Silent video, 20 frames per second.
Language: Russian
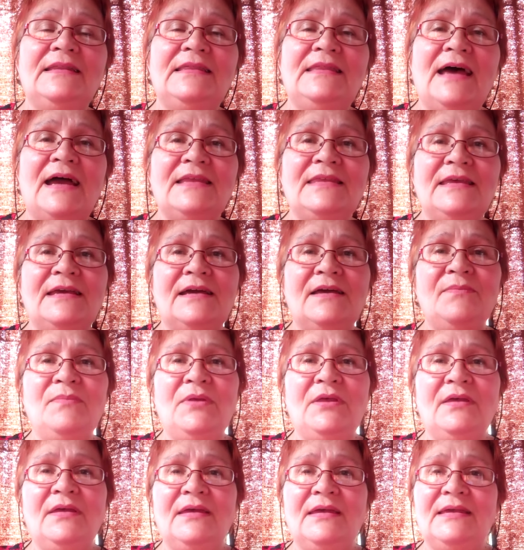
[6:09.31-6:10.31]

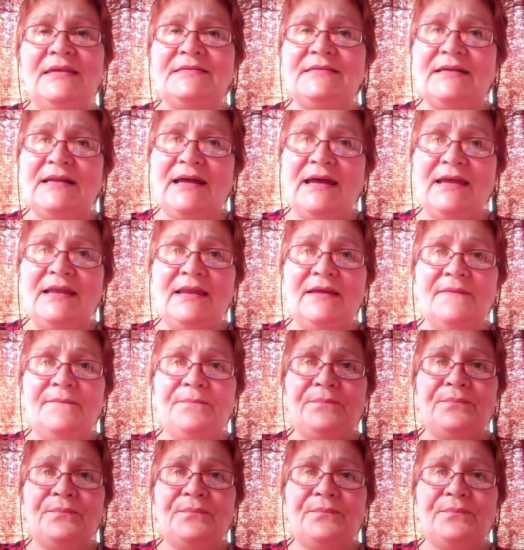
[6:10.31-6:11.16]
данниками Израиля.